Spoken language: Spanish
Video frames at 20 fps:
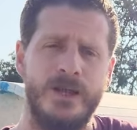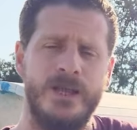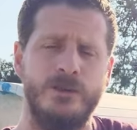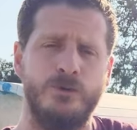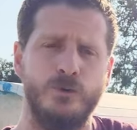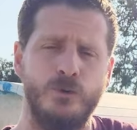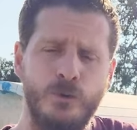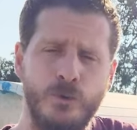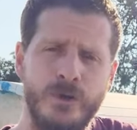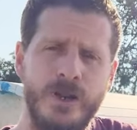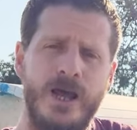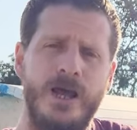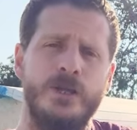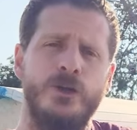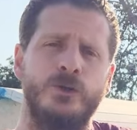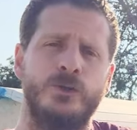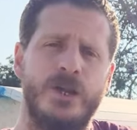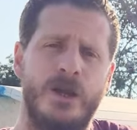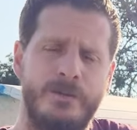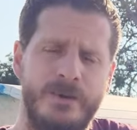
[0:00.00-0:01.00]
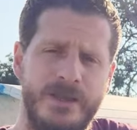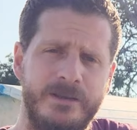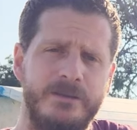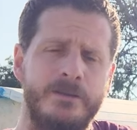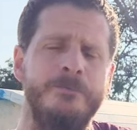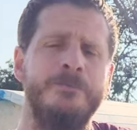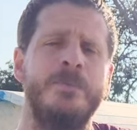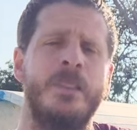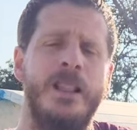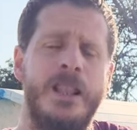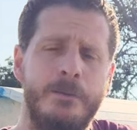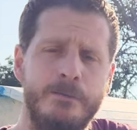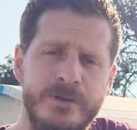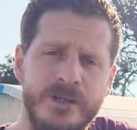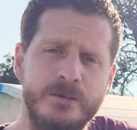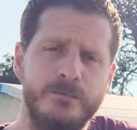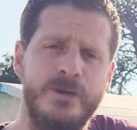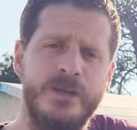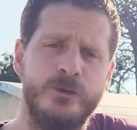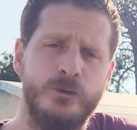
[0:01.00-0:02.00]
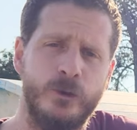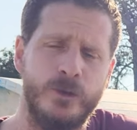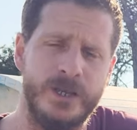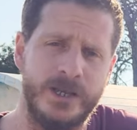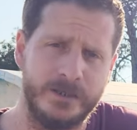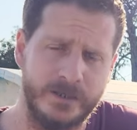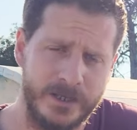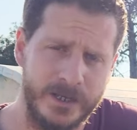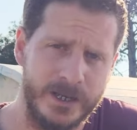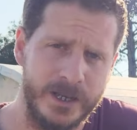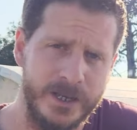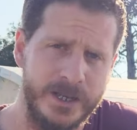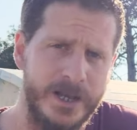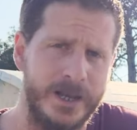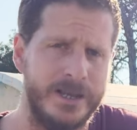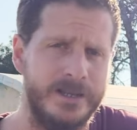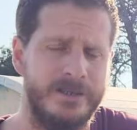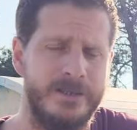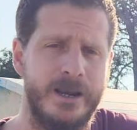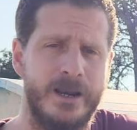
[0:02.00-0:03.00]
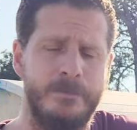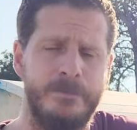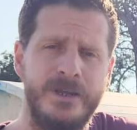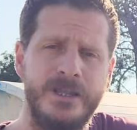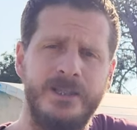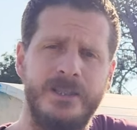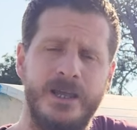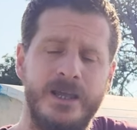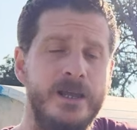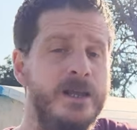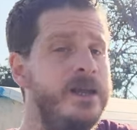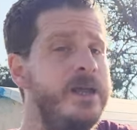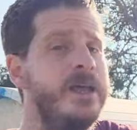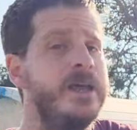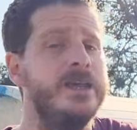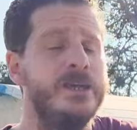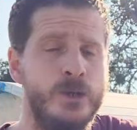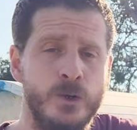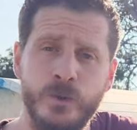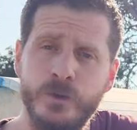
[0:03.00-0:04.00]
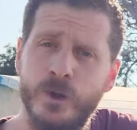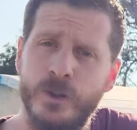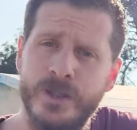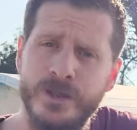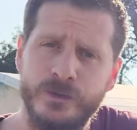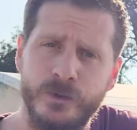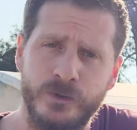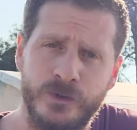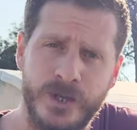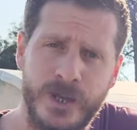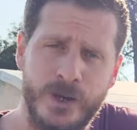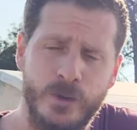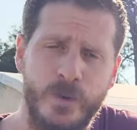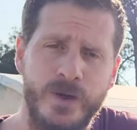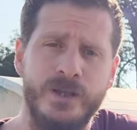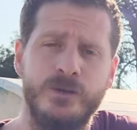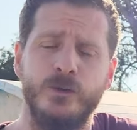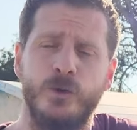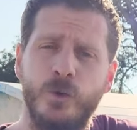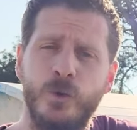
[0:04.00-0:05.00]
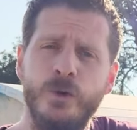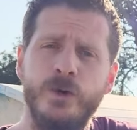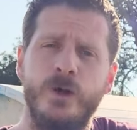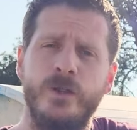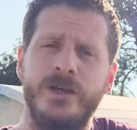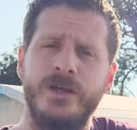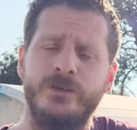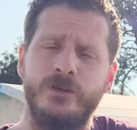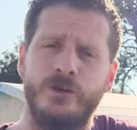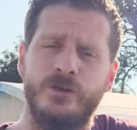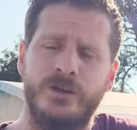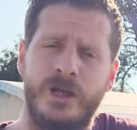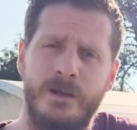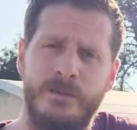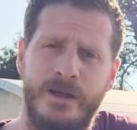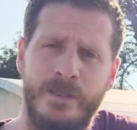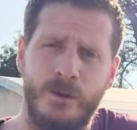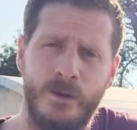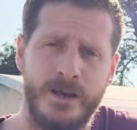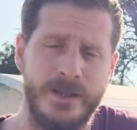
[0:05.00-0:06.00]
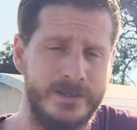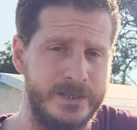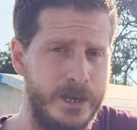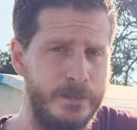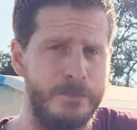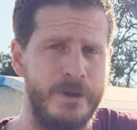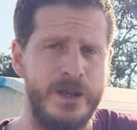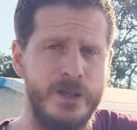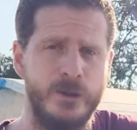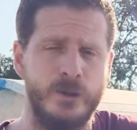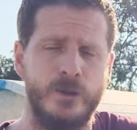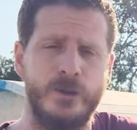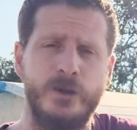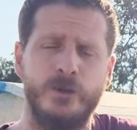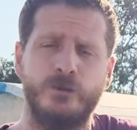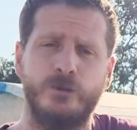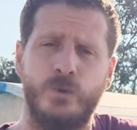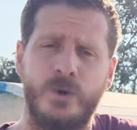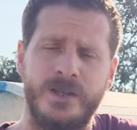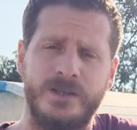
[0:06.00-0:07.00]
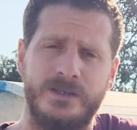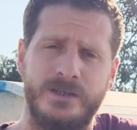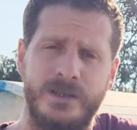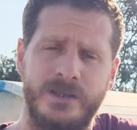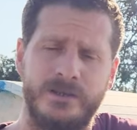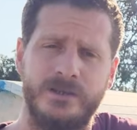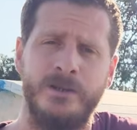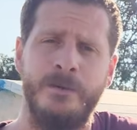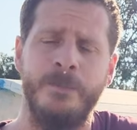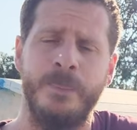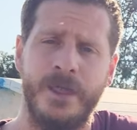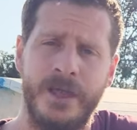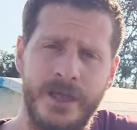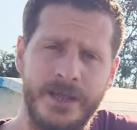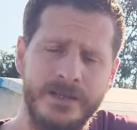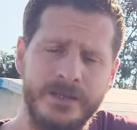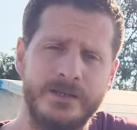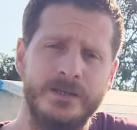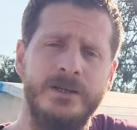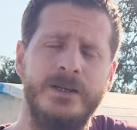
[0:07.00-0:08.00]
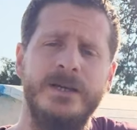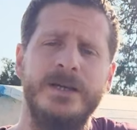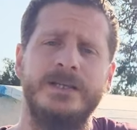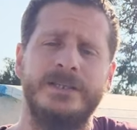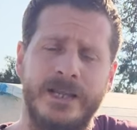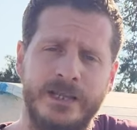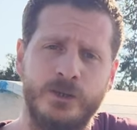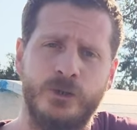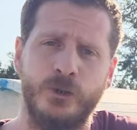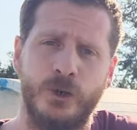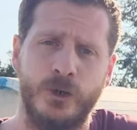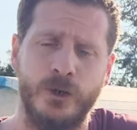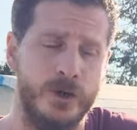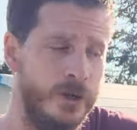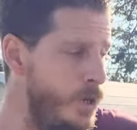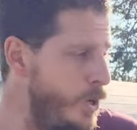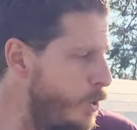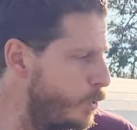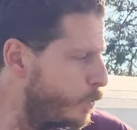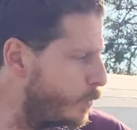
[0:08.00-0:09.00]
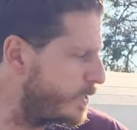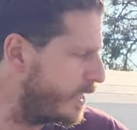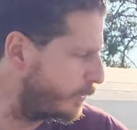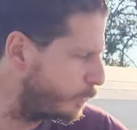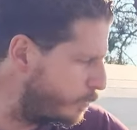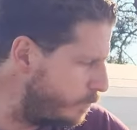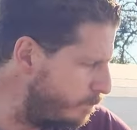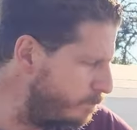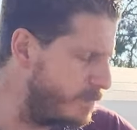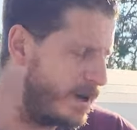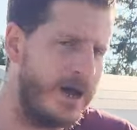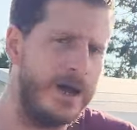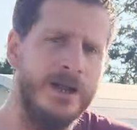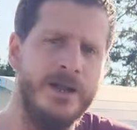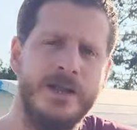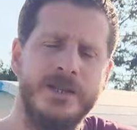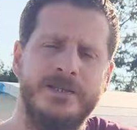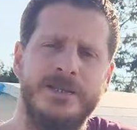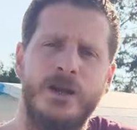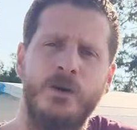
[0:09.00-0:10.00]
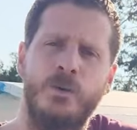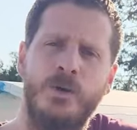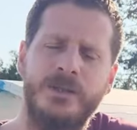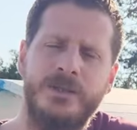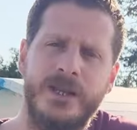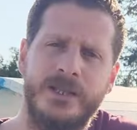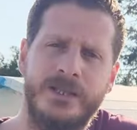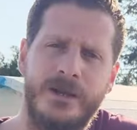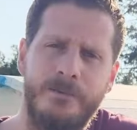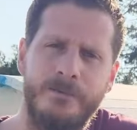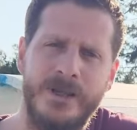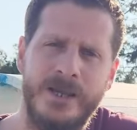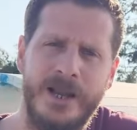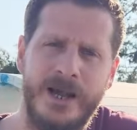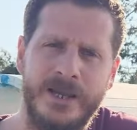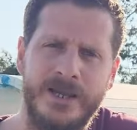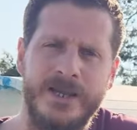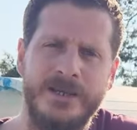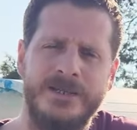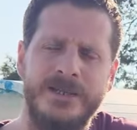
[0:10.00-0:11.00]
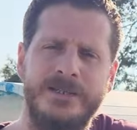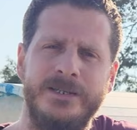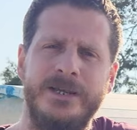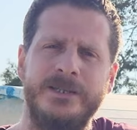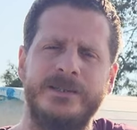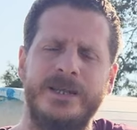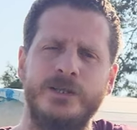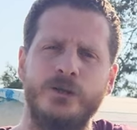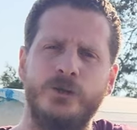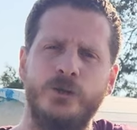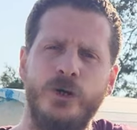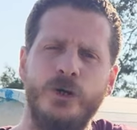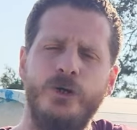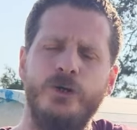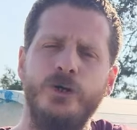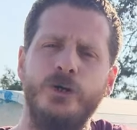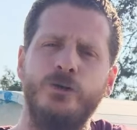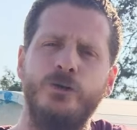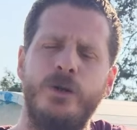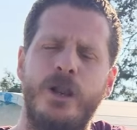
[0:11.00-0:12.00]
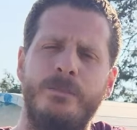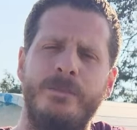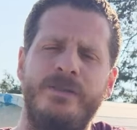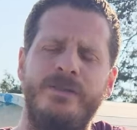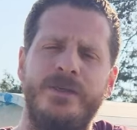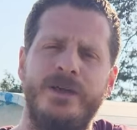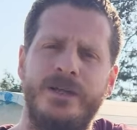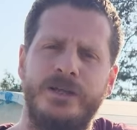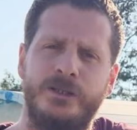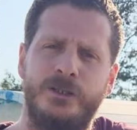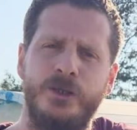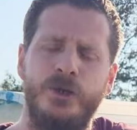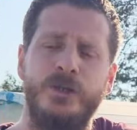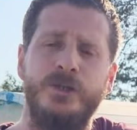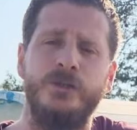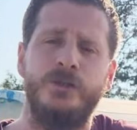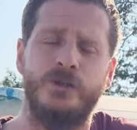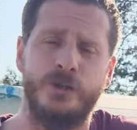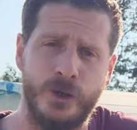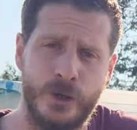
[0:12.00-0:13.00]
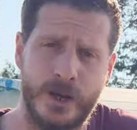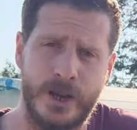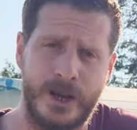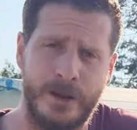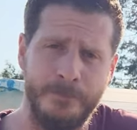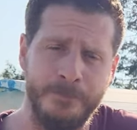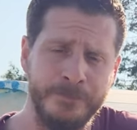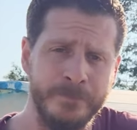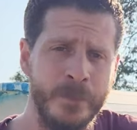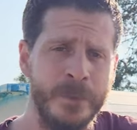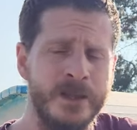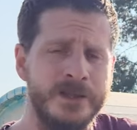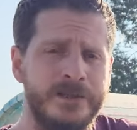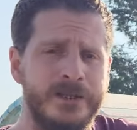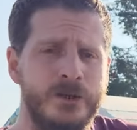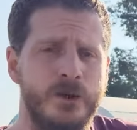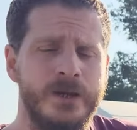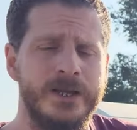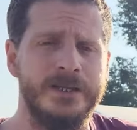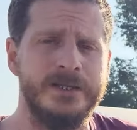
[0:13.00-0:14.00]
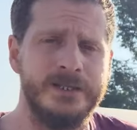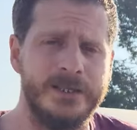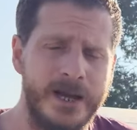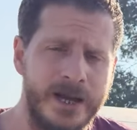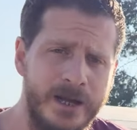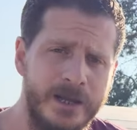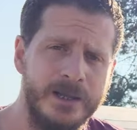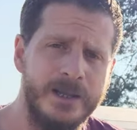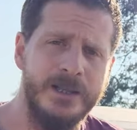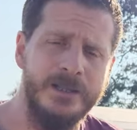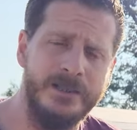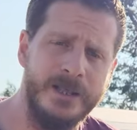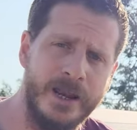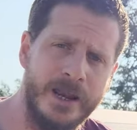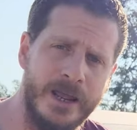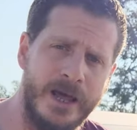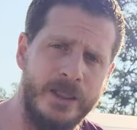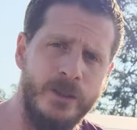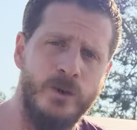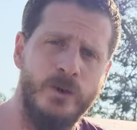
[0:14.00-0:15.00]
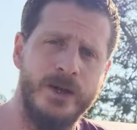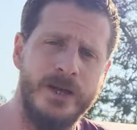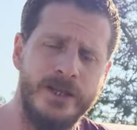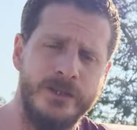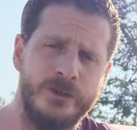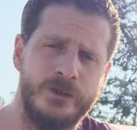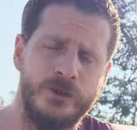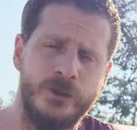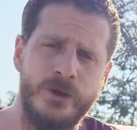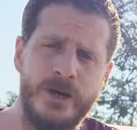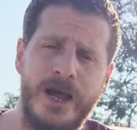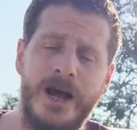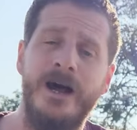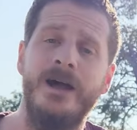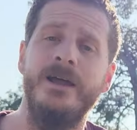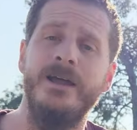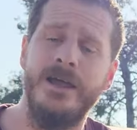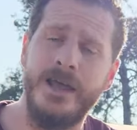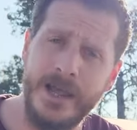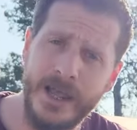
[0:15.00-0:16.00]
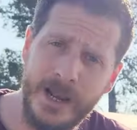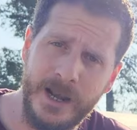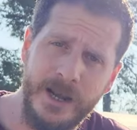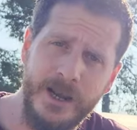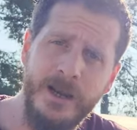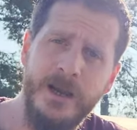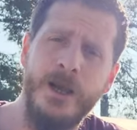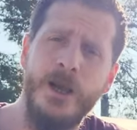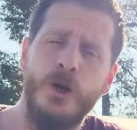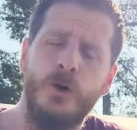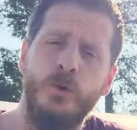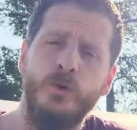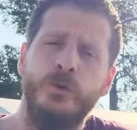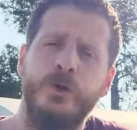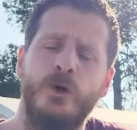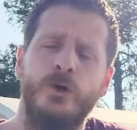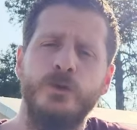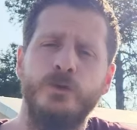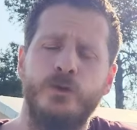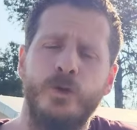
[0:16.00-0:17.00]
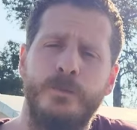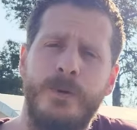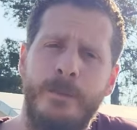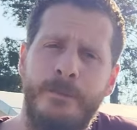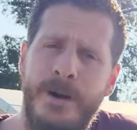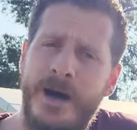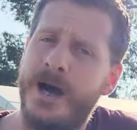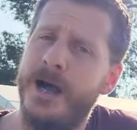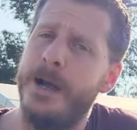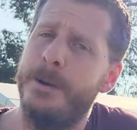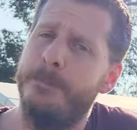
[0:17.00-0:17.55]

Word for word: Es una y otra vez la misma historia cíclica que se repite, y uno de estos héroes, uno de esos salvadores del periodo de los jueces, es Sansón, cuya tumba se encuentra también aquí. Es decir, Sansón no solamente nació en Sora, sino que está enterrado en Sora, él junto con su papá